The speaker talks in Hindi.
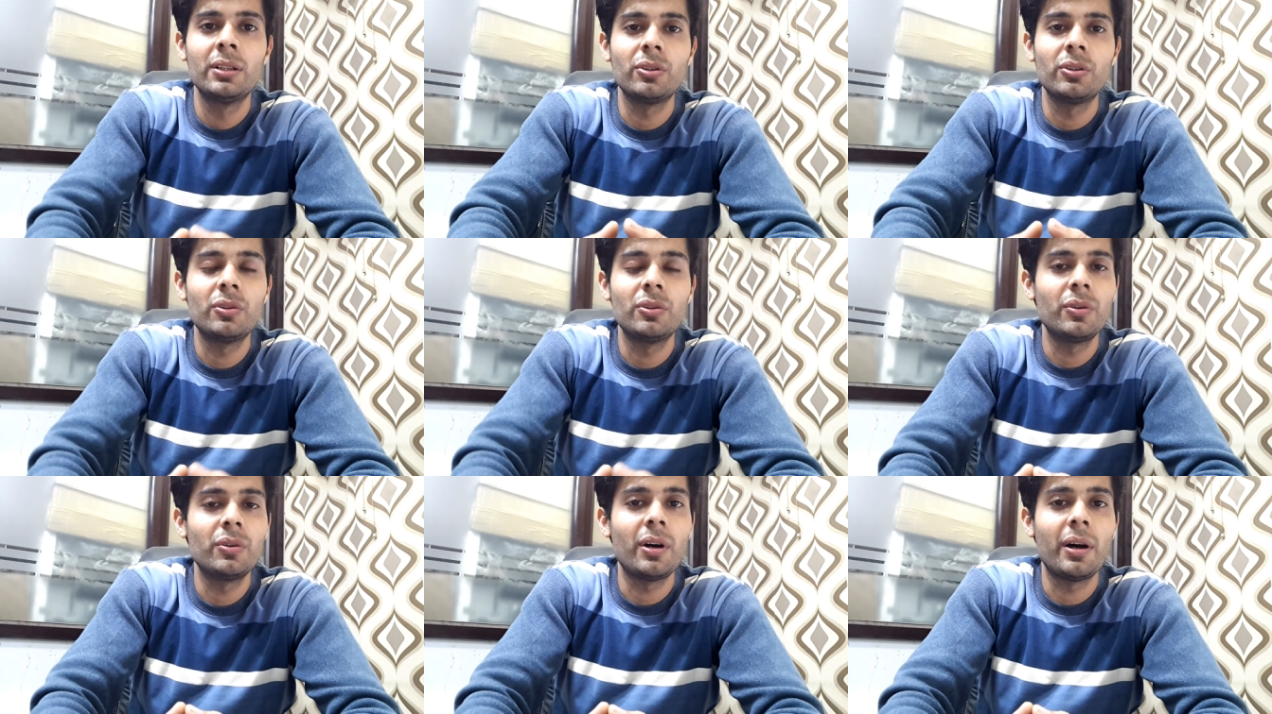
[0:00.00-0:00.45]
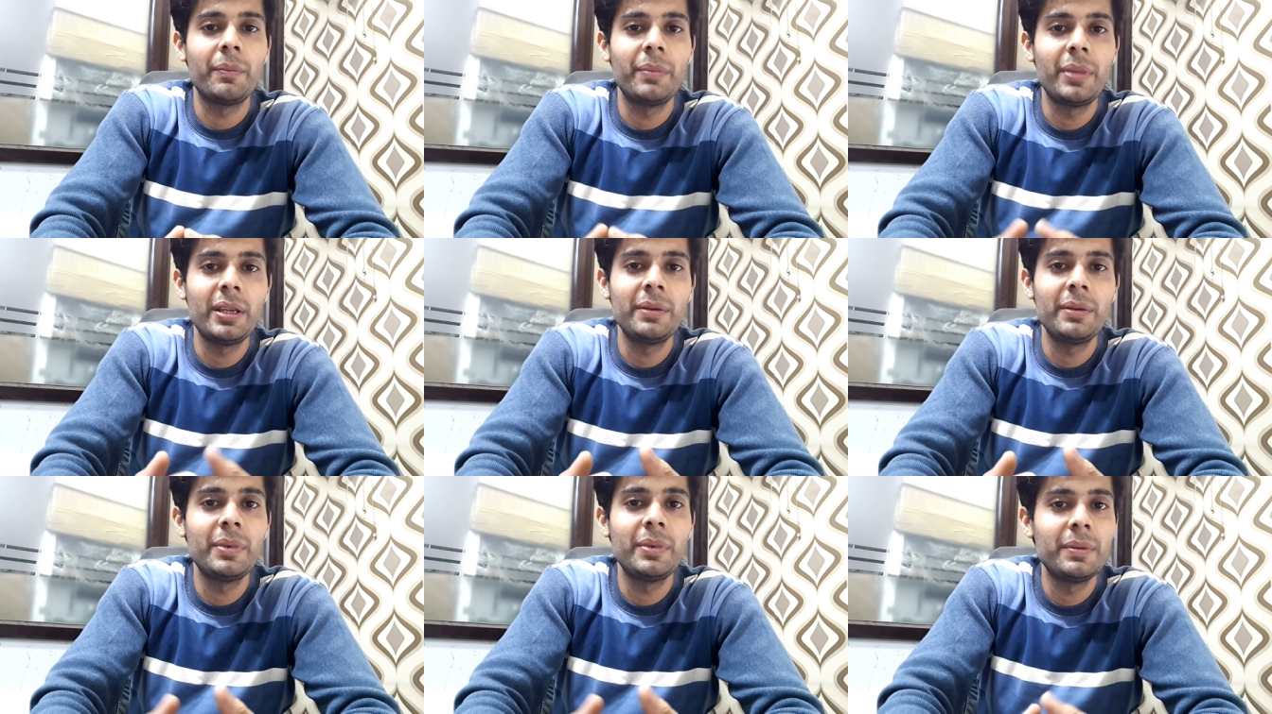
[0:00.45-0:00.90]
तो
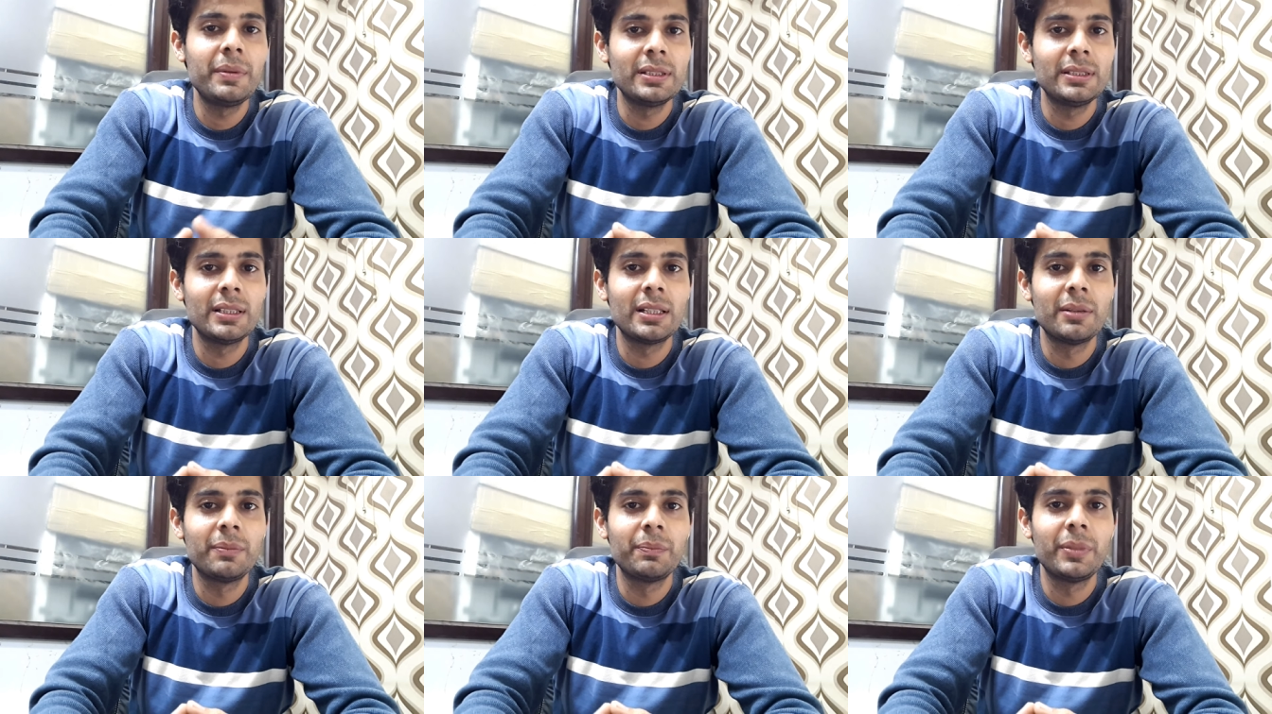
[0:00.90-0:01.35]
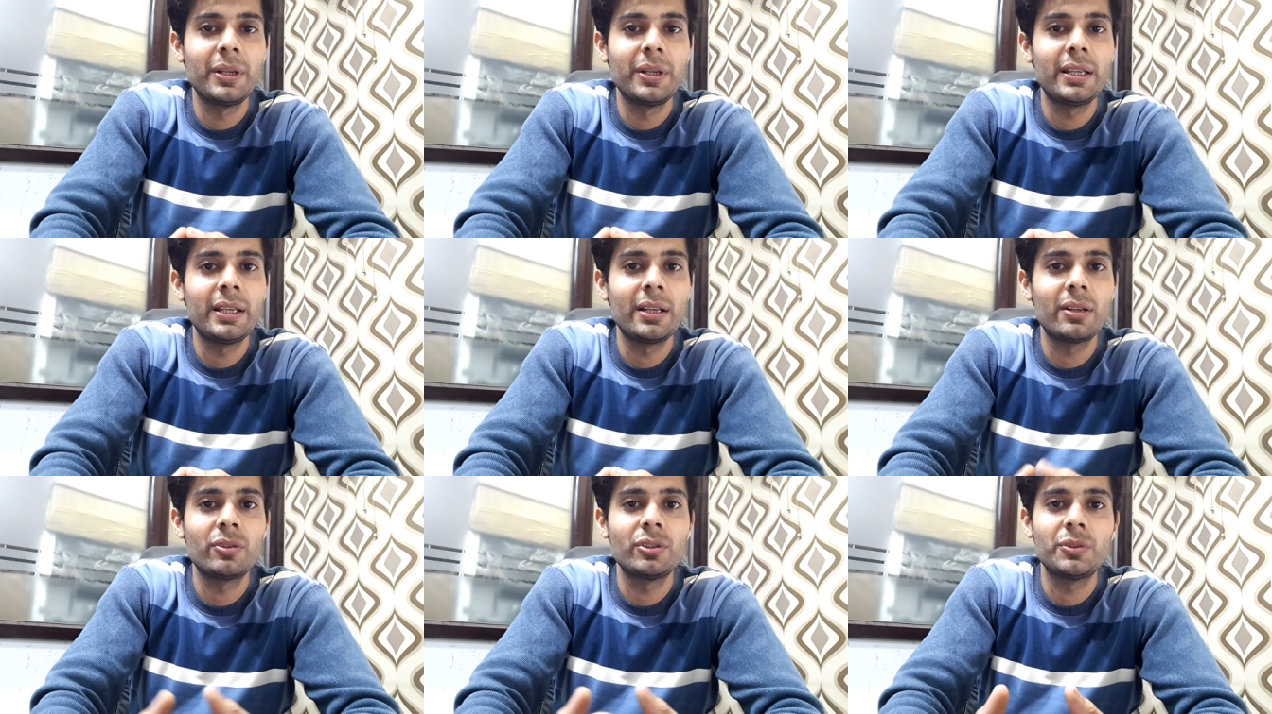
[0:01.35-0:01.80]
अभी बीबीसी
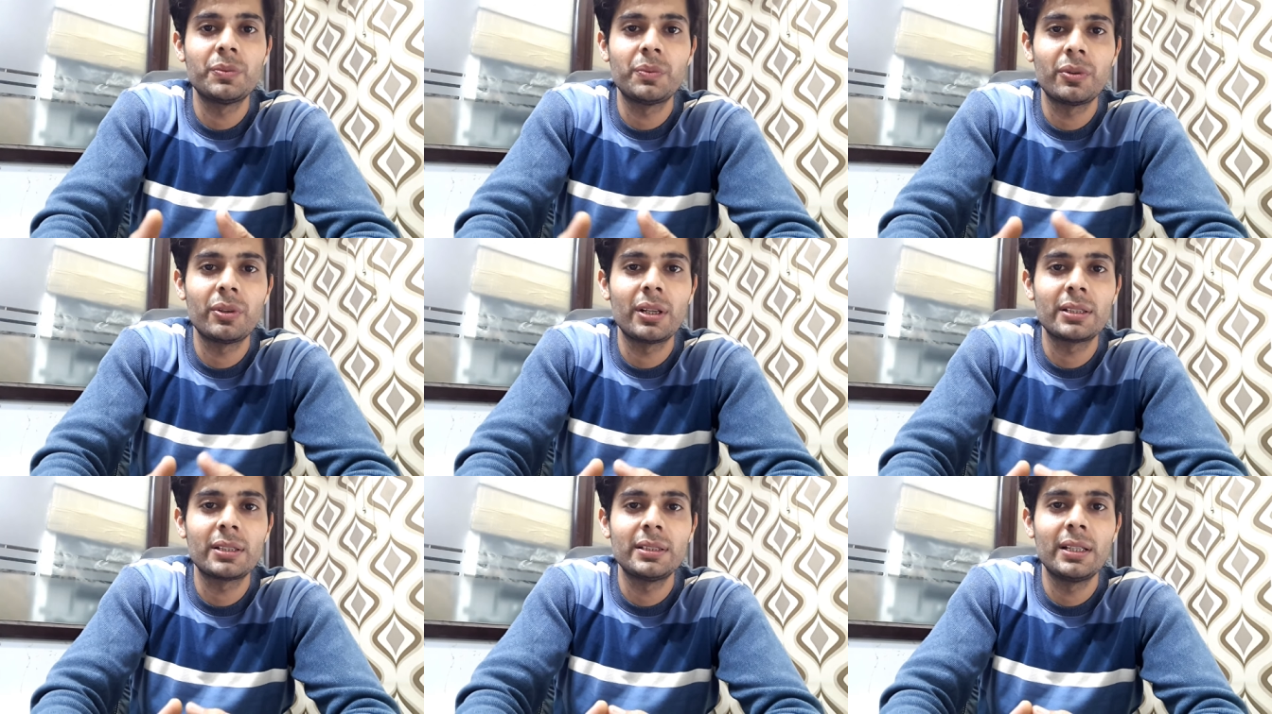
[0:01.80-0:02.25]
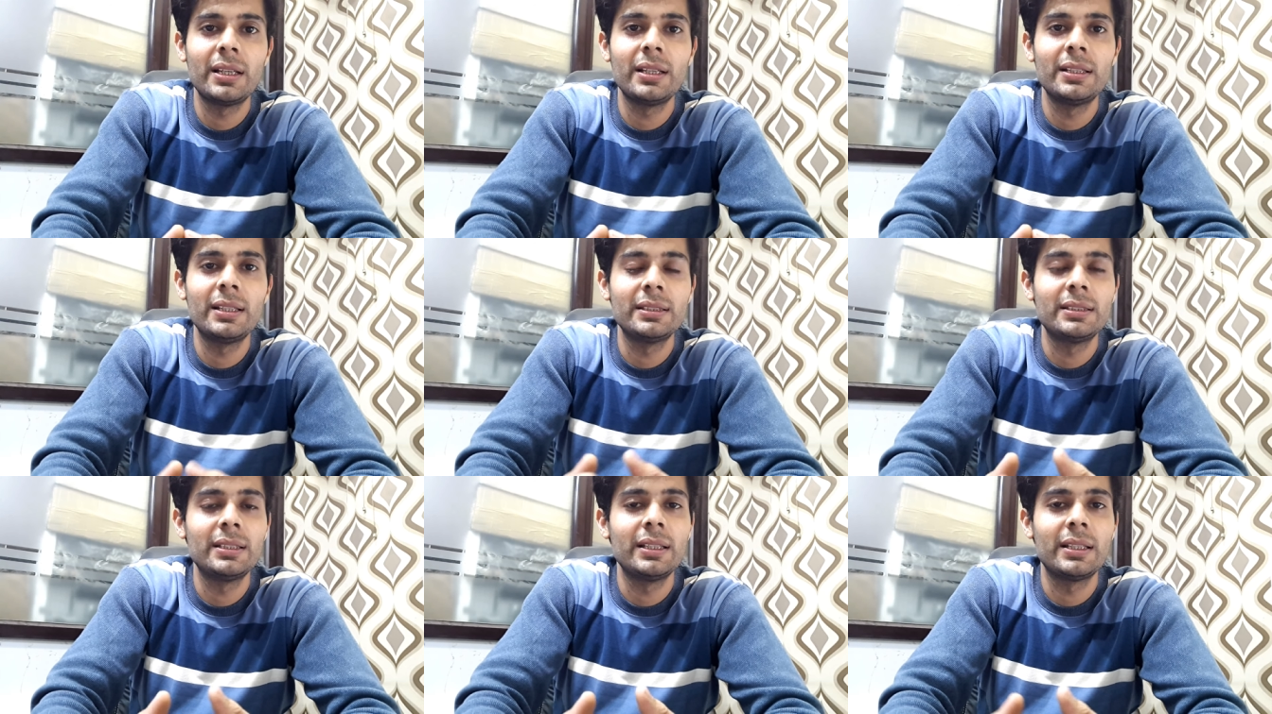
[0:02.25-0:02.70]
कंपनी के कुछ प्रोडक्ट्स
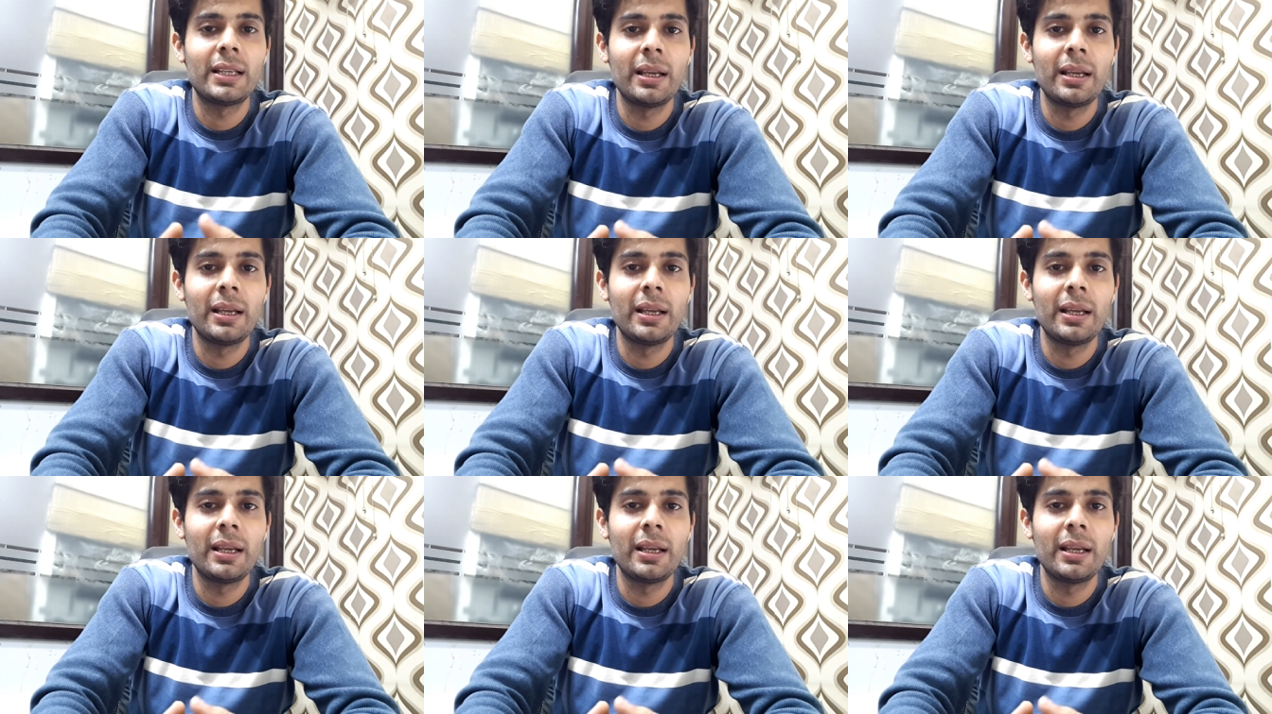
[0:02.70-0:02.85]
हैं जैसे